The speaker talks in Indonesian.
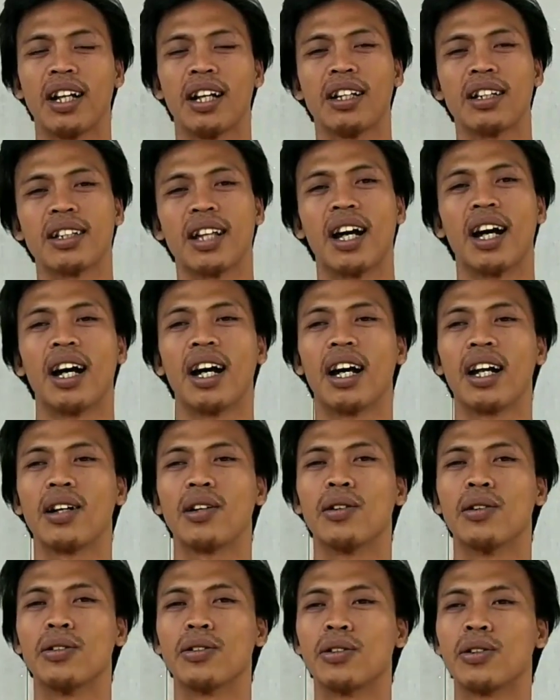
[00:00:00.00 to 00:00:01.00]
dan
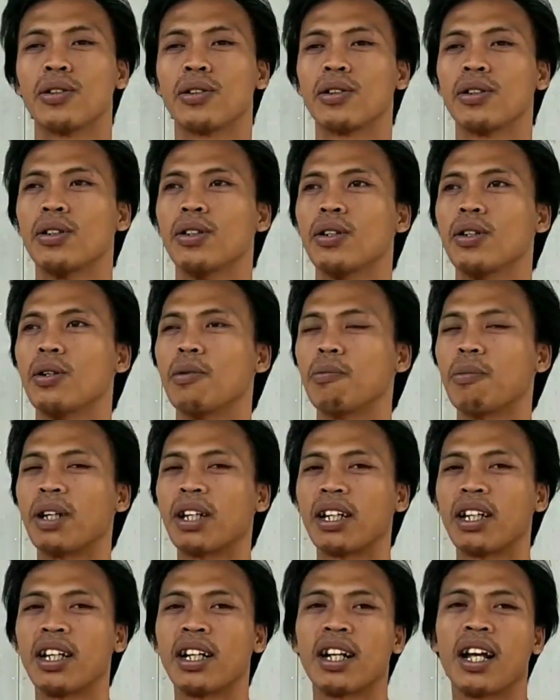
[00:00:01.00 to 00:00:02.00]
tanggal untuk
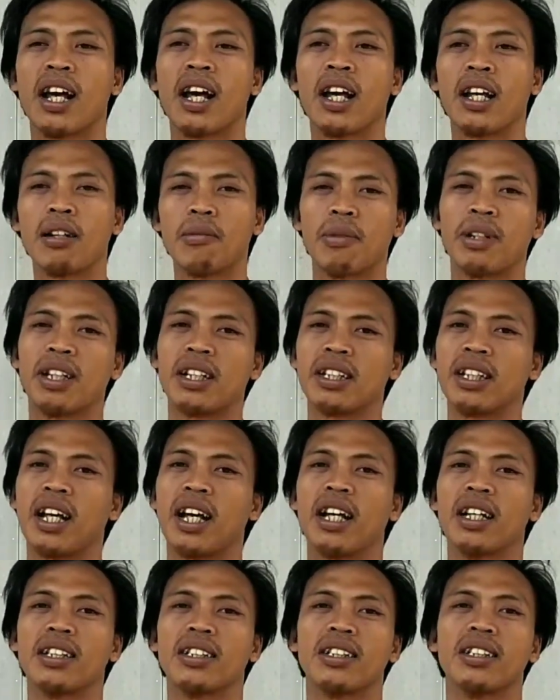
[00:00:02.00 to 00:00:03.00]
perkiraan
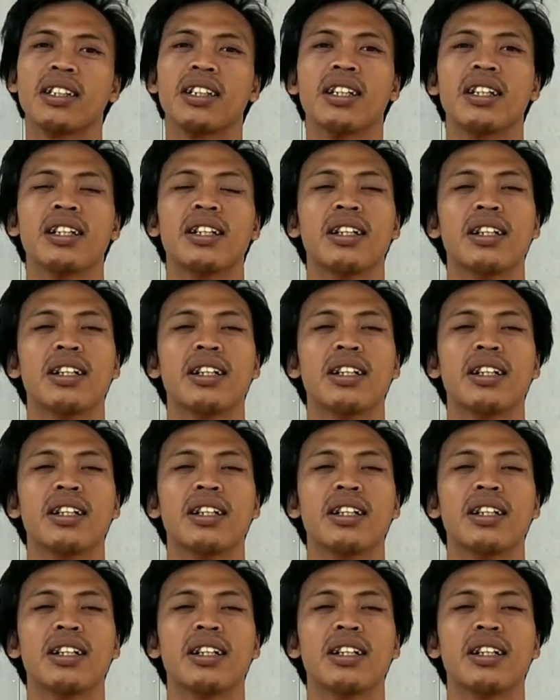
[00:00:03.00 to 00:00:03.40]
menetas